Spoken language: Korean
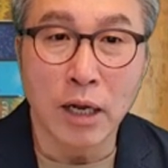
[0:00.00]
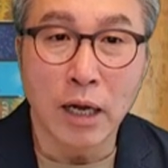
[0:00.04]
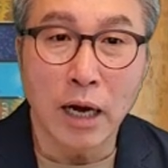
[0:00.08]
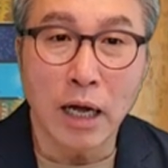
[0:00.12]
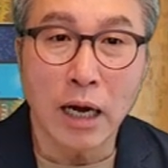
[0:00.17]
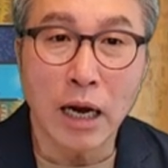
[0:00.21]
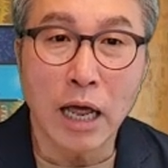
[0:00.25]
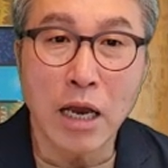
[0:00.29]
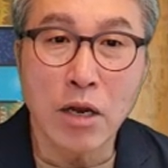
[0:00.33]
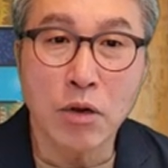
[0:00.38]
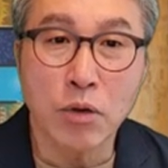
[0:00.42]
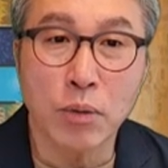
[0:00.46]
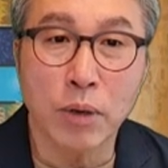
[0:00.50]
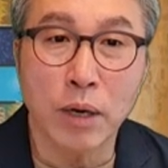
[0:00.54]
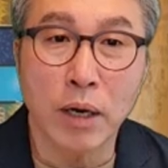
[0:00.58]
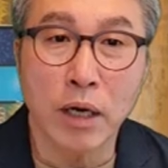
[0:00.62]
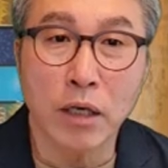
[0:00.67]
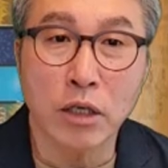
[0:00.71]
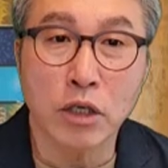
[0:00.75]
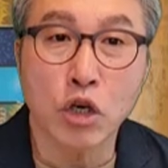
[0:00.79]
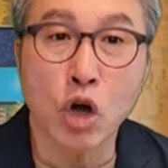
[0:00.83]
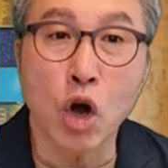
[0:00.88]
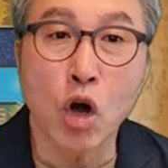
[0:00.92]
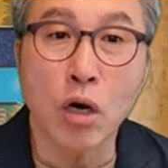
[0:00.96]

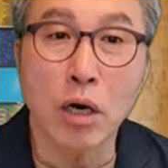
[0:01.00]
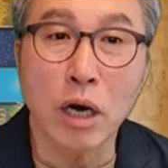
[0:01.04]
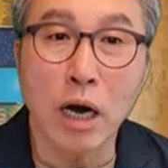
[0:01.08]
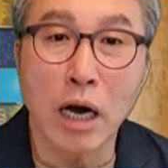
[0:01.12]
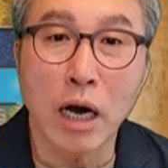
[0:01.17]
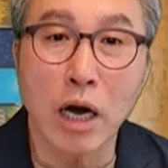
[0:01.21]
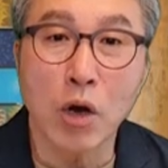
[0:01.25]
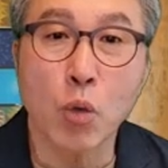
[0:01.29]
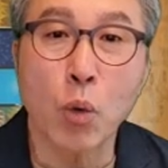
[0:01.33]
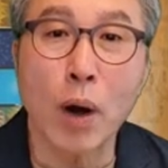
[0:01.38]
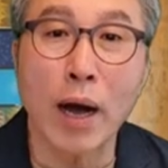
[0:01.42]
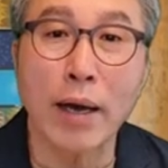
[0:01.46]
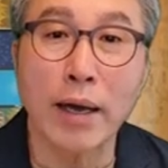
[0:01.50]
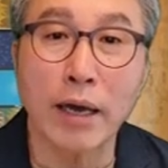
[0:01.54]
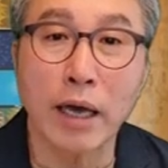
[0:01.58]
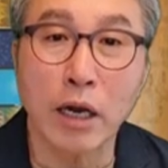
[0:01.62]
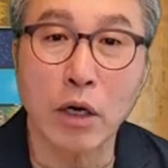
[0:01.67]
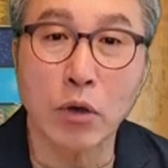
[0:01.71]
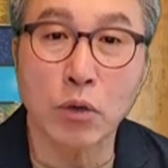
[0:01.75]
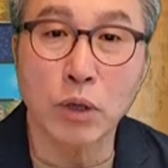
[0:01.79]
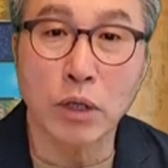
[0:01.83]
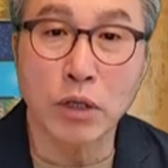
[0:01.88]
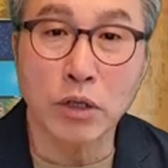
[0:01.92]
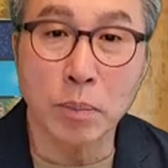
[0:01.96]
하나님과의 그 건강한
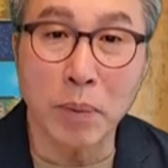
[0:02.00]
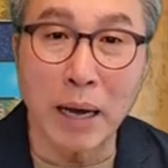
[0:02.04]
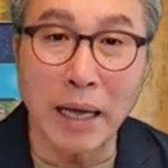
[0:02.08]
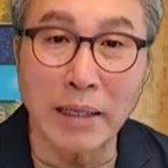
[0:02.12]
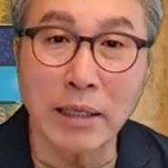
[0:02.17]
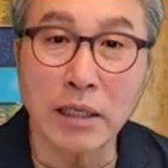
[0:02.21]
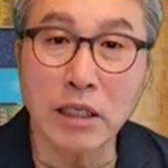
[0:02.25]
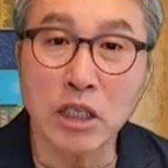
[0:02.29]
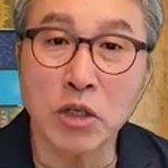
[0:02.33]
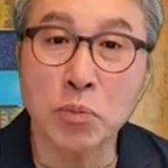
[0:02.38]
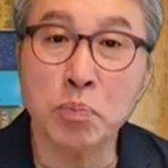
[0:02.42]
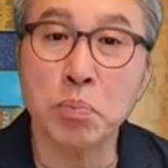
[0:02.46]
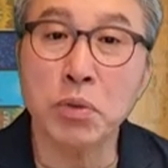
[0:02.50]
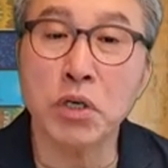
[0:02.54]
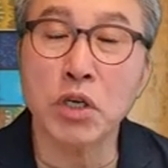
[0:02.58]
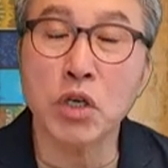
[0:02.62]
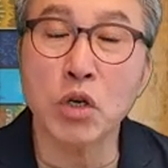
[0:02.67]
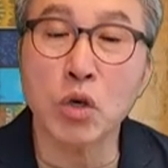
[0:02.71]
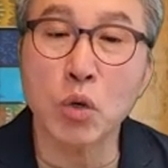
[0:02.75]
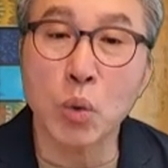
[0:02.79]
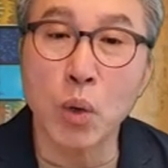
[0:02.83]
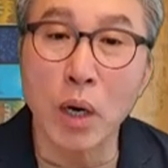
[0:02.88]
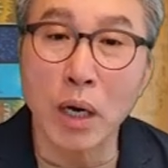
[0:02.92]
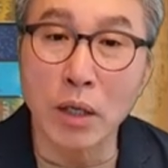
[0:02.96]
관계를 위해서 반드시
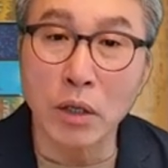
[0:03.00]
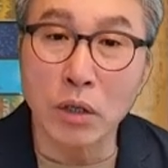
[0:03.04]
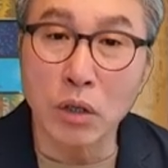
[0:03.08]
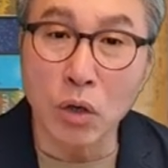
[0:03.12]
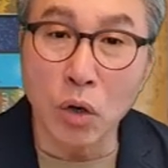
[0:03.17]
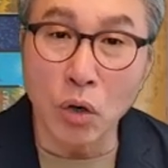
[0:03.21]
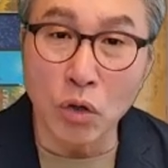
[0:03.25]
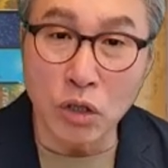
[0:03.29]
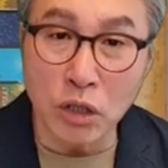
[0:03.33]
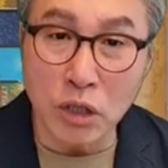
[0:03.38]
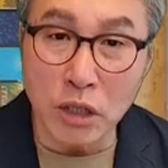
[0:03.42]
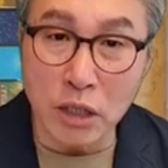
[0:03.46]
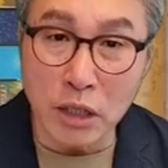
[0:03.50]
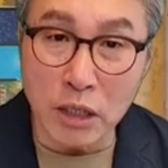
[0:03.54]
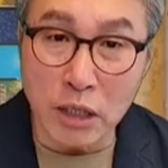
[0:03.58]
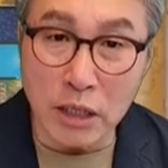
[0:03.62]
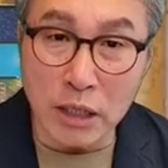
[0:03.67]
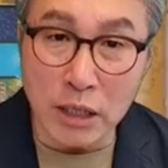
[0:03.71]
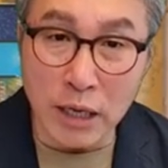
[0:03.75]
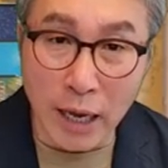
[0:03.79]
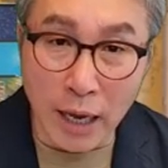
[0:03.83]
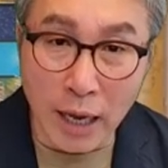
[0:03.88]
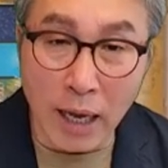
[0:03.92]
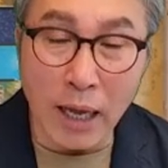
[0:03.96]
필요한
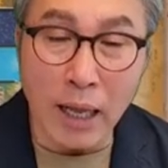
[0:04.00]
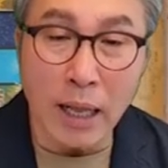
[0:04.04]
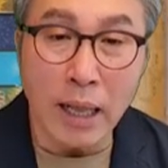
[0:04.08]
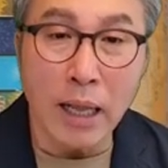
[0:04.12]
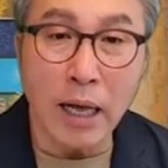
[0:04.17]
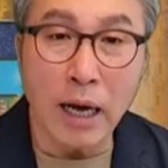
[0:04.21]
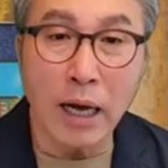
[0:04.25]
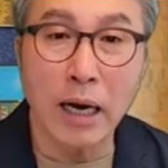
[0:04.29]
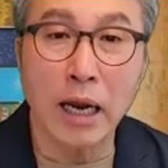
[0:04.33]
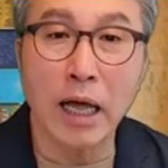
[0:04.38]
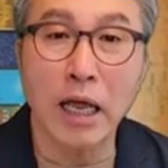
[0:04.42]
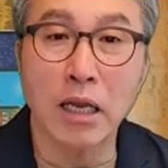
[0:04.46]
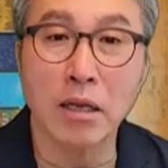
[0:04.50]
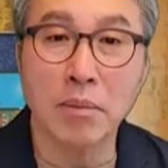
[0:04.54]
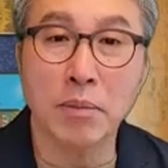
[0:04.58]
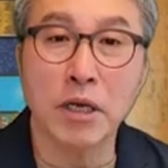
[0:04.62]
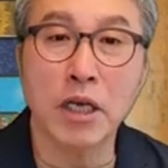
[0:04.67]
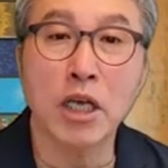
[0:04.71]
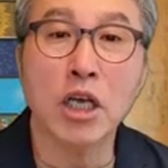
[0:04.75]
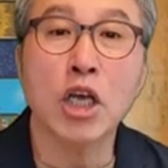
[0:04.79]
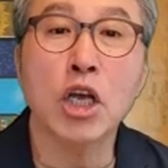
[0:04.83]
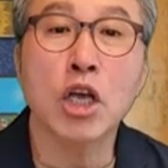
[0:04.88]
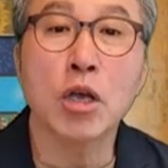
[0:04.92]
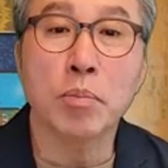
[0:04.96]
것이기에
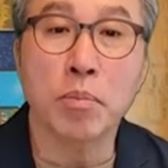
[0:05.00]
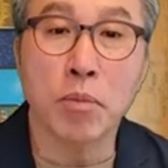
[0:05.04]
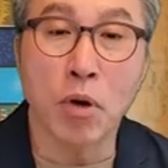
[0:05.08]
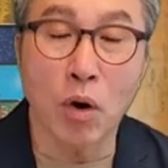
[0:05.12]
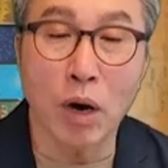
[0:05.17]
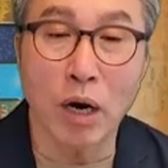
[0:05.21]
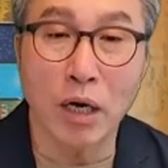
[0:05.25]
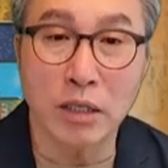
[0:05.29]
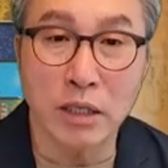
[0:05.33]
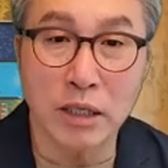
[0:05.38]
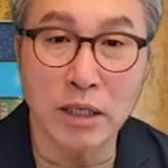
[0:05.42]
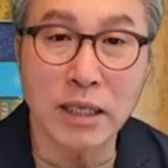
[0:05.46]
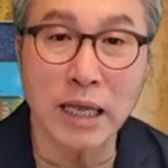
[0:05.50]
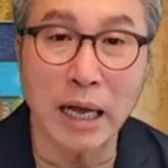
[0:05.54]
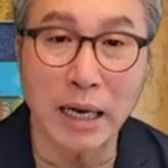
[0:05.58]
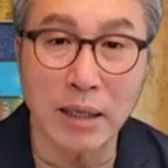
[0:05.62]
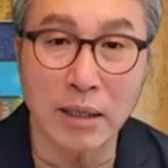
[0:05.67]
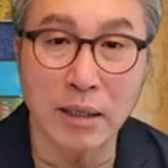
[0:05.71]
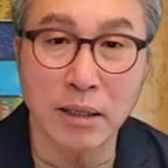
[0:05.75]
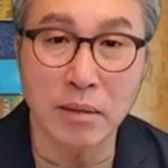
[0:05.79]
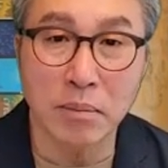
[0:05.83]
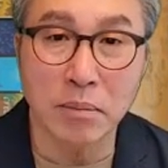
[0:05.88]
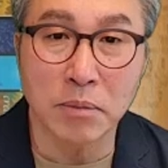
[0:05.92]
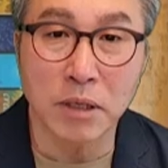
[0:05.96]
하나님이 명하신
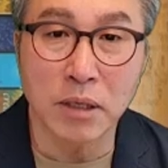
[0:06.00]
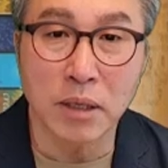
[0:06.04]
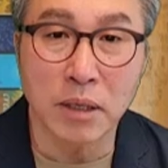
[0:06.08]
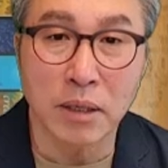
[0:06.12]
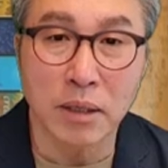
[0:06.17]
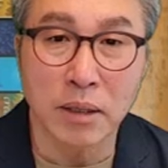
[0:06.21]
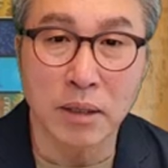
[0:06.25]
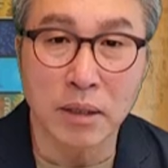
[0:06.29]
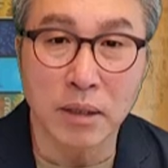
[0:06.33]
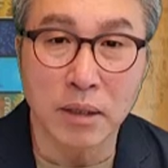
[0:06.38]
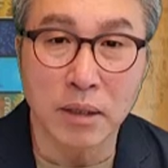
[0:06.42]
날들입니다.